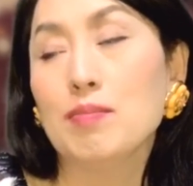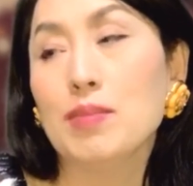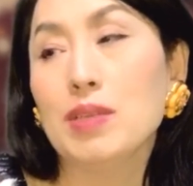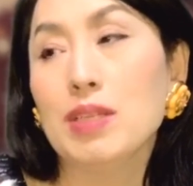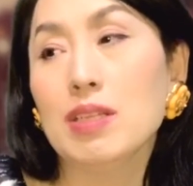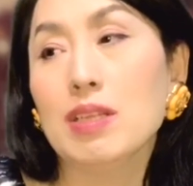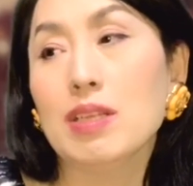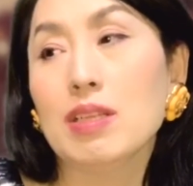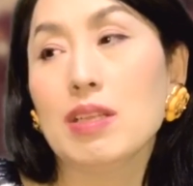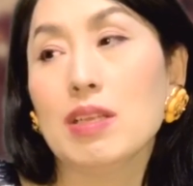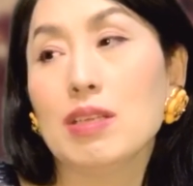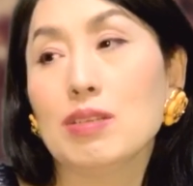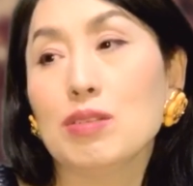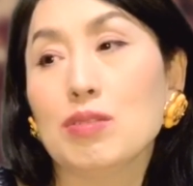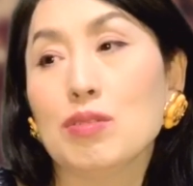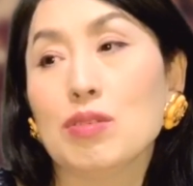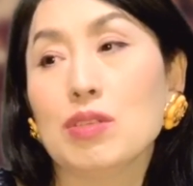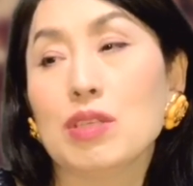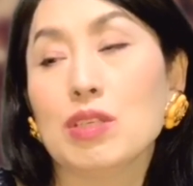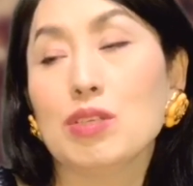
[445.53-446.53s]
みんなで一
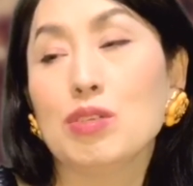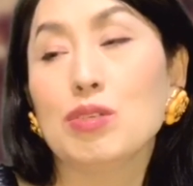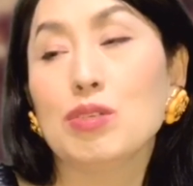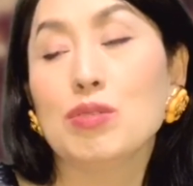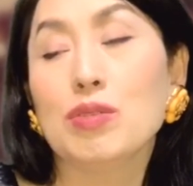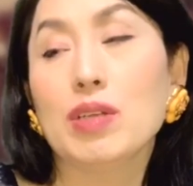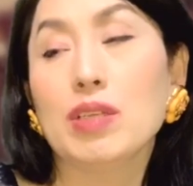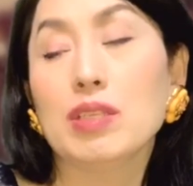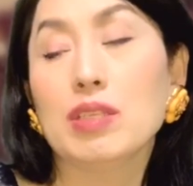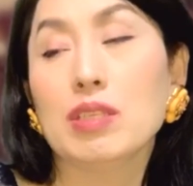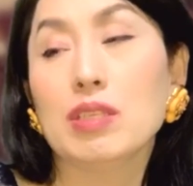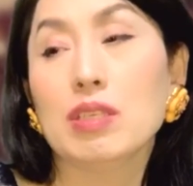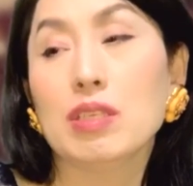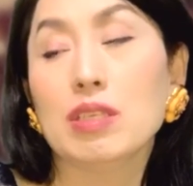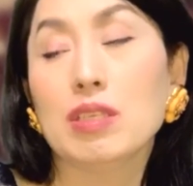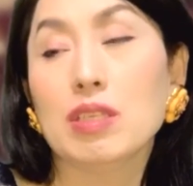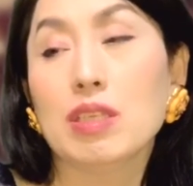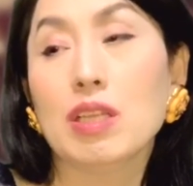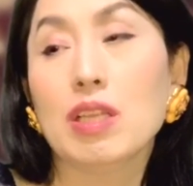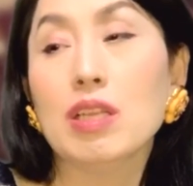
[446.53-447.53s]
緒に遊園地に
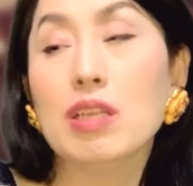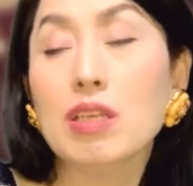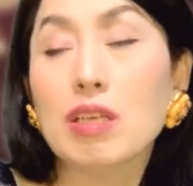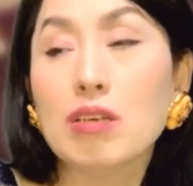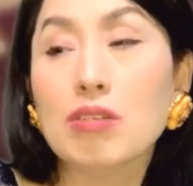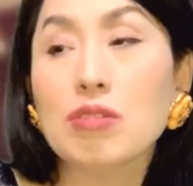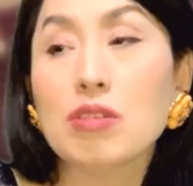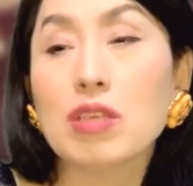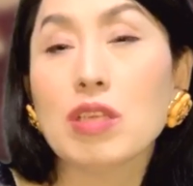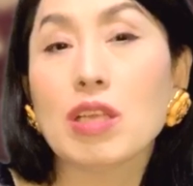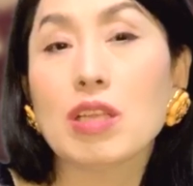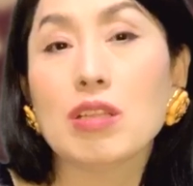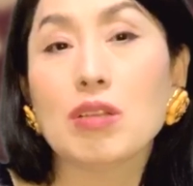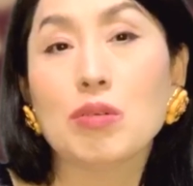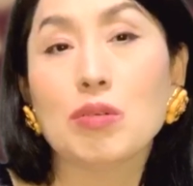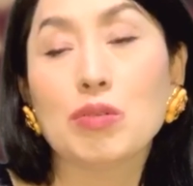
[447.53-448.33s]
行って何か不機嫌な